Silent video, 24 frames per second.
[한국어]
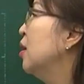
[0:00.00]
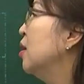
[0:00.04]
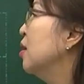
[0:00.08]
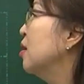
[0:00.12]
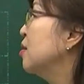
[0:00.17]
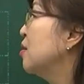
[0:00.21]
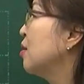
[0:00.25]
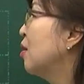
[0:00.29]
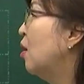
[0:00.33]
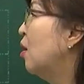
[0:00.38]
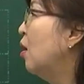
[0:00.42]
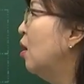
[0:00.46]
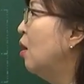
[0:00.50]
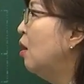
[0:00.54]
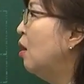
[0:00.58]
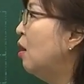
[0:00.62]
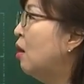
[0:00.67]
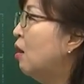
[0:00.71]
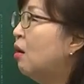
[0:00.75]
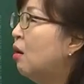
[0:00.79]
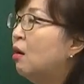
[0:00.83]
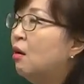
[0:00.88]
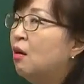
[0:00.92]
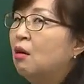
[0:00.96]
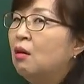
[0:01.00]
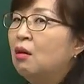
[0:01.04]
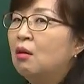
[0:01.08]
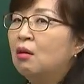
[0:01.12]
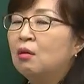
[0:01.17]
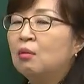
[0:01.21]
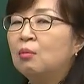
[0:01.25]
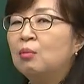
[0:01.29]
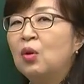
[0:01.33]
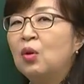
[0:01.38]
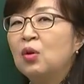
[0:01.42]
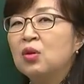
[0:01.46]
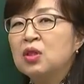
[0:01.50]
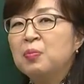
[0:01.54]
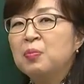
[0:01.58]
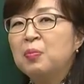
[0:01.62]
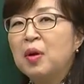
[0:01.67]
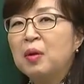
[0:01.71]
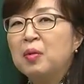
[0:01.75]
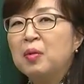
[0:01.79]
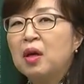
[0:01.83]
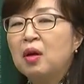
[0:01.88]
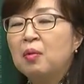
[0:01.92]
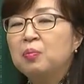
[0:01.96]
그래서 어, 뭐
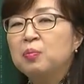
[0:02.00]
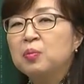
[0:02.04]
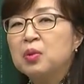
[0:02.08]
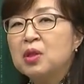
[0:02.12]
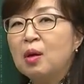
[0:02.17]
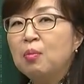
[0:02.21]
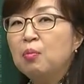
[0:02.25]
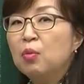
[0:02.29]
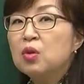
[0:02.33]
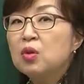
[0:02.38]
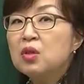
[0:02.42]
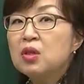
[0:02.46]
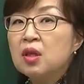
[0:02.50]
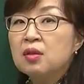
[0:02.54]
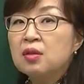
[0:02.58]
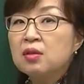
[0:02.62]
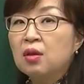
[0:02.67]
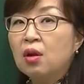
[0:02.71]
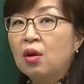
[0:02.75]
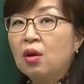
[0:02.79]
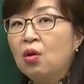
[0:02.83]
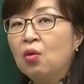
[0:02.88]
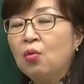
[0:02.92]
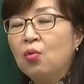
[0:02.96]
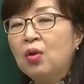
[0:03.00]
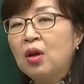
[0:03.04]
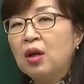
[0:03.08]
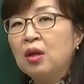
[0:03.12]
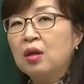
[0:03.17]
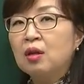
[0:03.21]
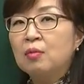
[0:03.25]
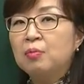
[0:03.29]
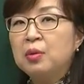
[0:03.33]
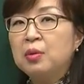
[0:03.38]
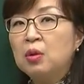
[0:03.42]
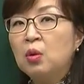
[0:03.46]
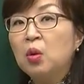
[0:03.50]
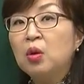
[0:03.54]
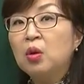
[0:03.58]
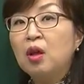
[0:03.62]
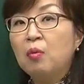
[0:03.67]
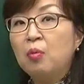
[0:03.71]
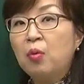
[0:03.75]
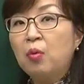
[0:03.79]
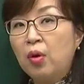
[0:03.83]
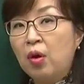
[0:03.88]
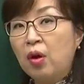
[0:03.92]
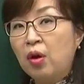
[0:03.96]
어젯밤에 잠 못 잤어요. 왜 이렇게
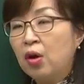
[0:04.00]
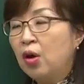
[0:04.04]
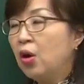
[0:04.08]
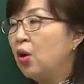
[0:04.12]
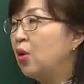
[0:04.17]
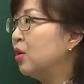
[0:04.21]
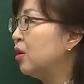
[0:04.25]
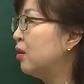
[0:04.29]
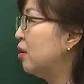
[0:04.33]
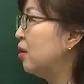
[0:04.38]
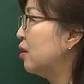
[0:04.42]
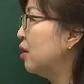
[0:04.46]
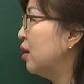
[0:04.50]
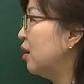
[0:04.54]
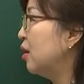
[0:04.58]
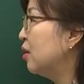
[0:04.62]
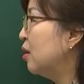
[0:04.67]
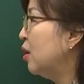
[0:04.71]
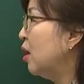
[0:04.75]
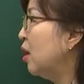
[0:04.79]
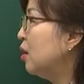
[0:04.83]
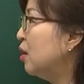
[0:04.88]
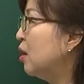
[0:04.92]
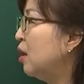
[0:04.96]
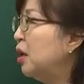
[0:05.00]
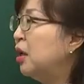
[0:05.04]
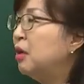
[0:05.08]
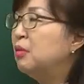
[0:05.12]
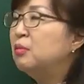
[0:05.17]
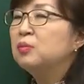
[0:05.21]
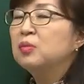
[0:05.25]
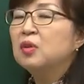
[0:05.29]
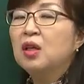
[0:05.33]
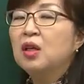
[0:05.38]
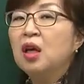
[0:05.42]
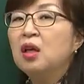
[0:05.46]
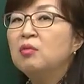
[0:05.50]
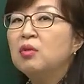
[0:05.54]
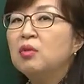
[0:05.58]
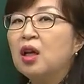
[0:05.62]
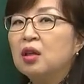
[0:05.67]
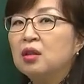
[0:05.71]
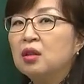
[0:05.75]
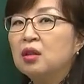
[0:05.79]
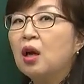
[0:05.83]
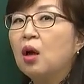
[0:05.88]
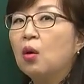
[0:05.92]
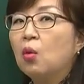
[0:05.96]
피곤해 보여요? 이렇게 할 때 게임, 게임을
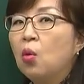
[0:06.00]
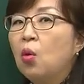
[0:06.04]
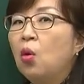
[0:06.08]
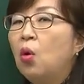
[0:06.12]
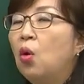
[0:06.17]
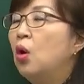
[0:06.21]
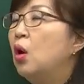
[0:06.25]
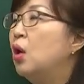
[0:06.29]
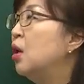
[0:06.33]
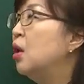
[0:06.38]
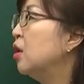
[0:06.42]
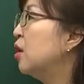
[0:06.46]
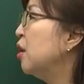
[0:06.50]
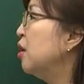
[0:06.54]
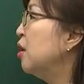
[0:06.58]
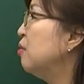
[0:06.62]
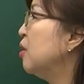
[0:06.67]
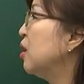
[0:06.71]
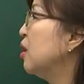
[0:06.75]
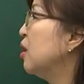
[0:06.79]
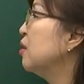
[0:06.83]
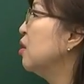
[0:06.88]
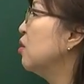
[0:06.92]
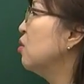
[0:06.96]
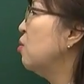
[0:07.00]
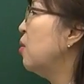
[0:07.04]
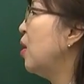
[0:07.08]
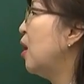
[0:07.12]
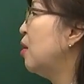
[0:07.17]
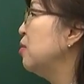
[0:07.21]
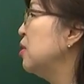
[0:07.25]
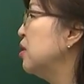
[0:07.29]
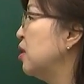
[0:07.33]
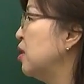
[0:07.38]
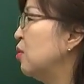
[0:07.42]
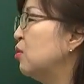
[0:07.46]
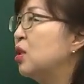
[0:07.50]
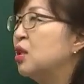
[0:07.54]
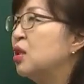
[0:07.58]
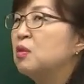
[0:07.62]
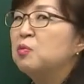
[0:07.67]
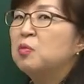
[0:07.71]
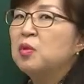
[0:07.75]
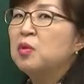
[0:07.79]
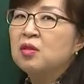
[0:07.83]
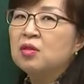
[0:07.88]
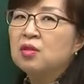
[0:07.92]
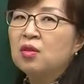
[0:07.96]
하느라고 게임을 하느라고 밤을
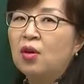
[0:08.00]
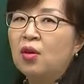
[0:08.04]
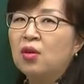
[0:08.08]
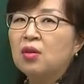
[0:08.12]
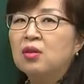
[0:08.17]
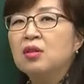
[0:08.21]
세우다시피 했어요.